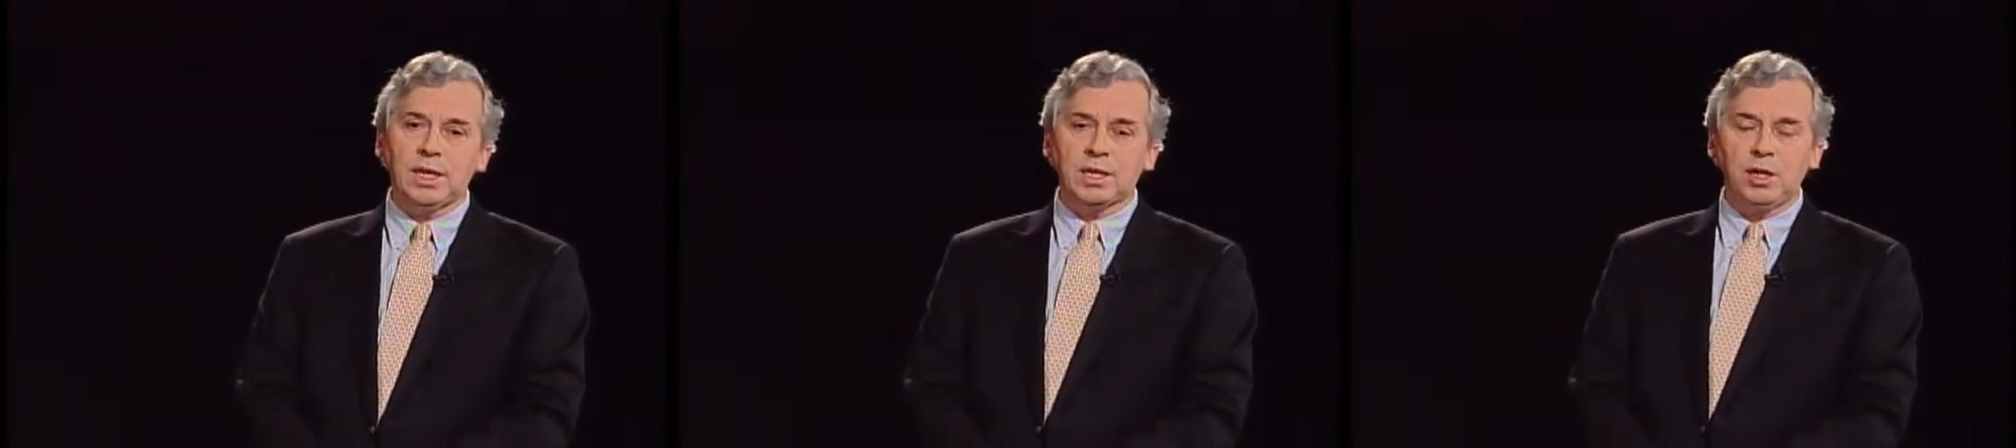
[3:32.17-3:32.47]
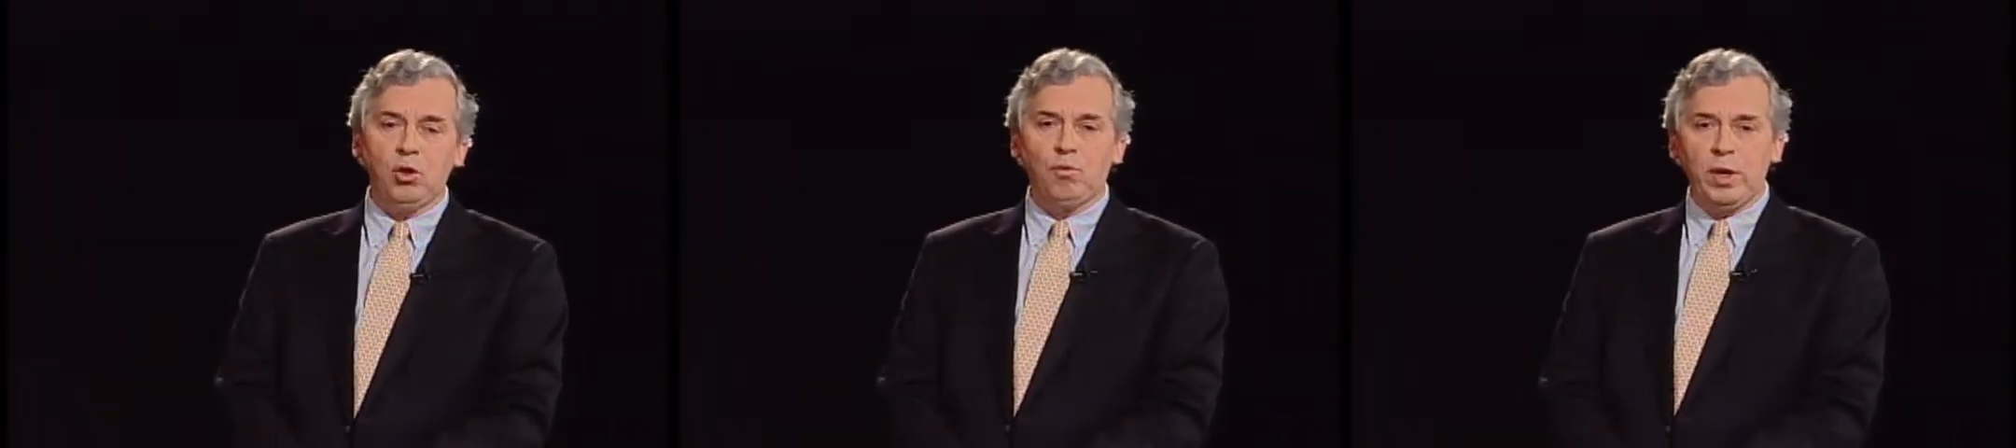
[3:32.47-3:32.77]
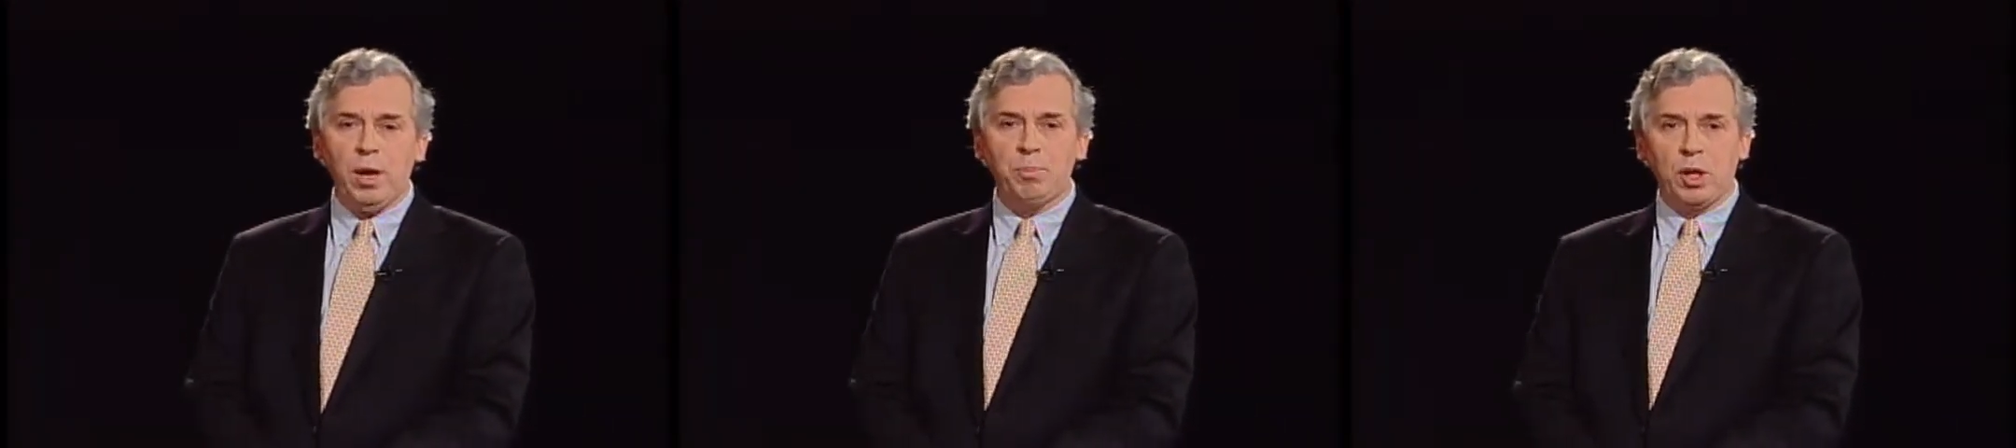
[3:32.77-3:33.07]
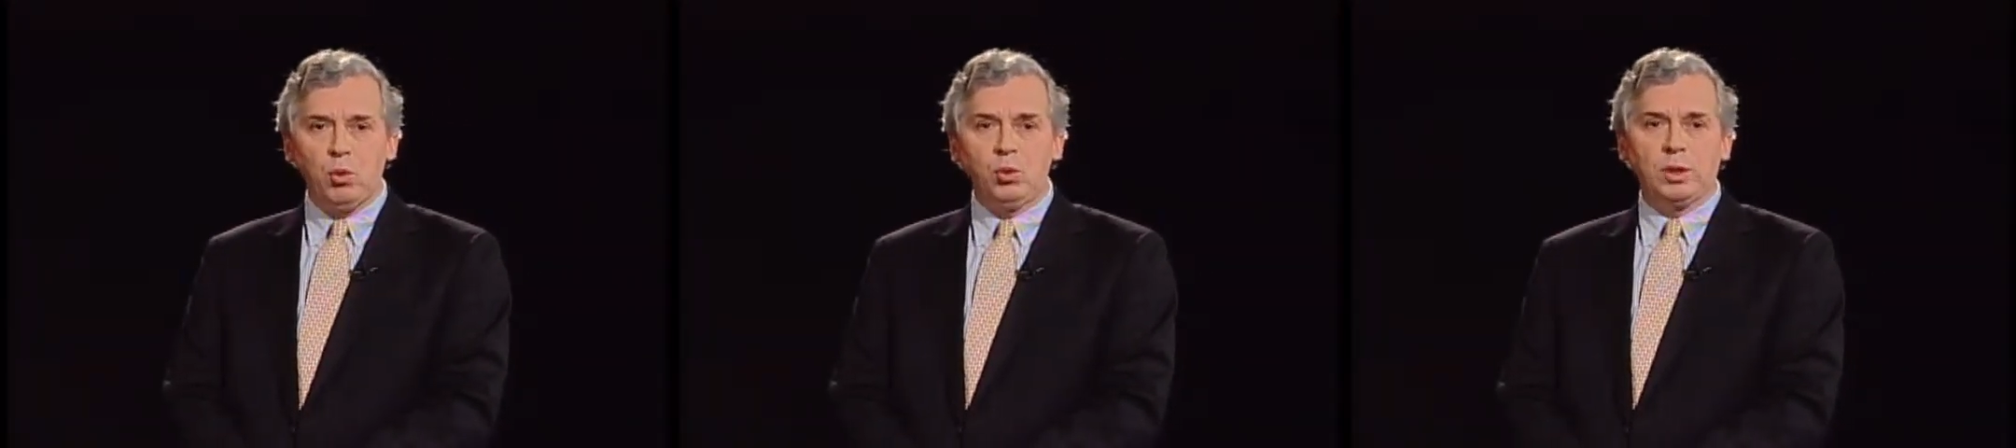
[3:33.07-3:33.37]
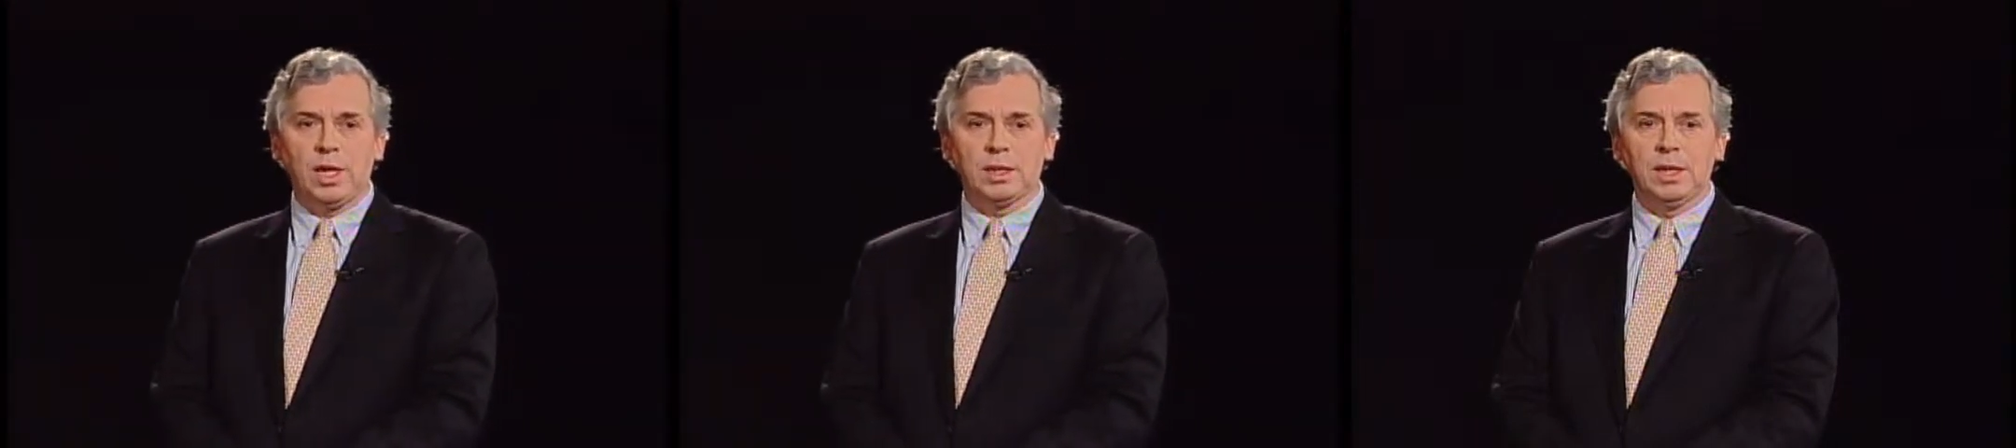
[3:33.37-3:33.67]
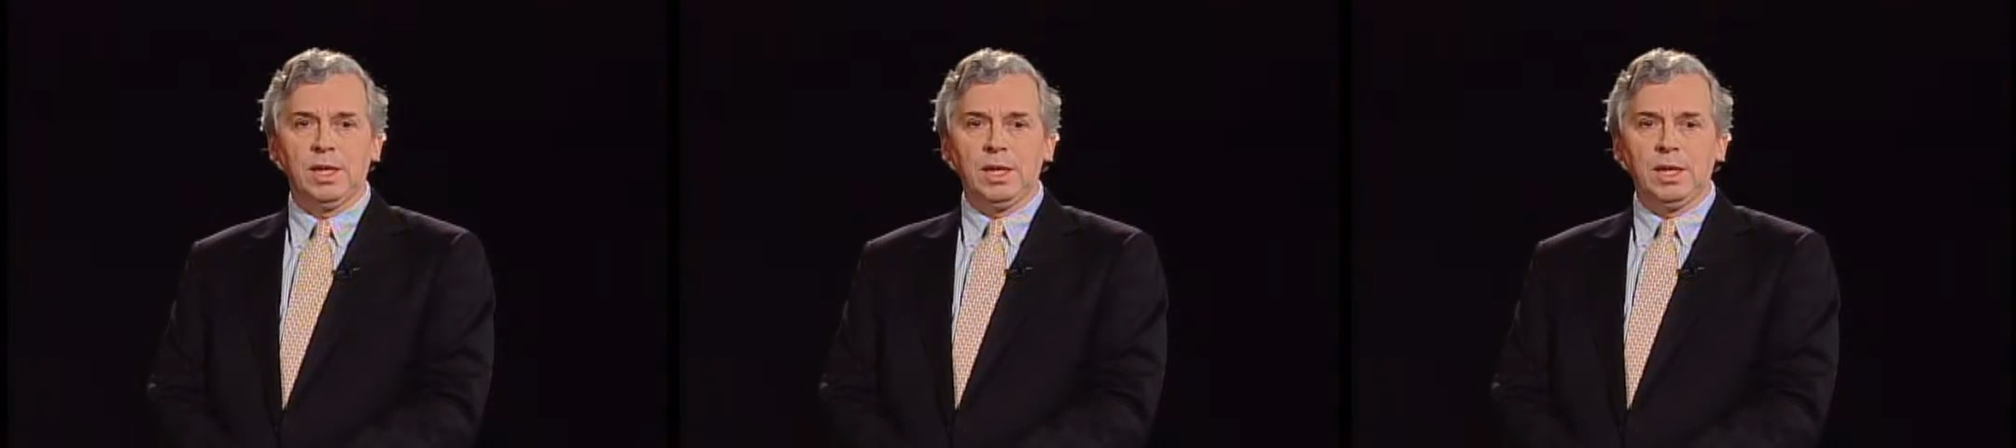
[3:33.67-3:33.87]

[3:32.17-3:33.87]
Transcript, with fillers: hacernos buenas preguntas.